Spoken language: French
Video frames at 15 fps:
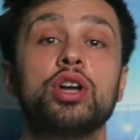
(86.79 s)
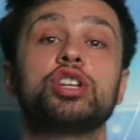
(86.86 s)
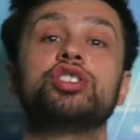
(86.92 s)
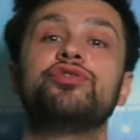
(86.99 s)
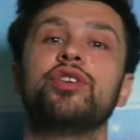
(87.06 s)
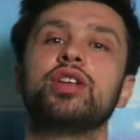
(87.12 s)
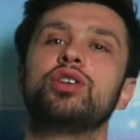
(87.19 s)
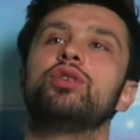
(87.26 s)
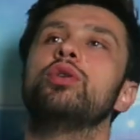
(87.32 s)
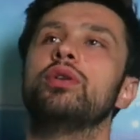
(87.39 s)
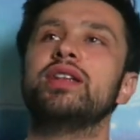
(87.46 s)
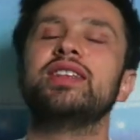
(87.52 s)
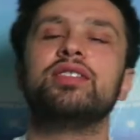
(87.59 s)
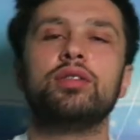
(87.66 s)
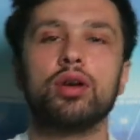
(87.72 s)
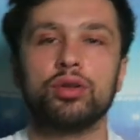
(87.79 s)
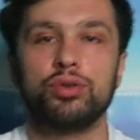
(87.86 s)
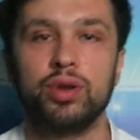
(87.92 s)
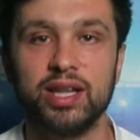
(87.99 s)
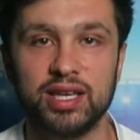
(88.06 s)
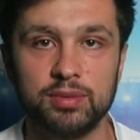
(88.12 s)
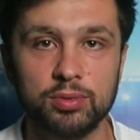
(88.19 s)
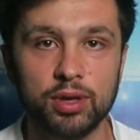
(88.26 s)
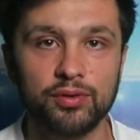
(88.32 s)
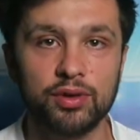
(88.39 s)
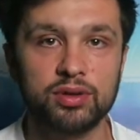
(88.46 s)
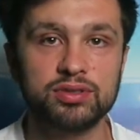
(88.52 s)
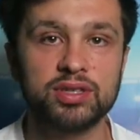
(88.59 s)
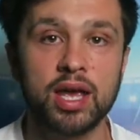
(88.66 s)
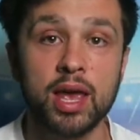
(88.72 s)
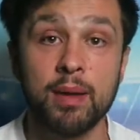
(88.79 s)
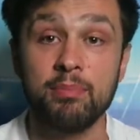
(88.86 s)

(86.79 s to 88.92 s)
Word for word: je veux être le leader de l'équipe de France »,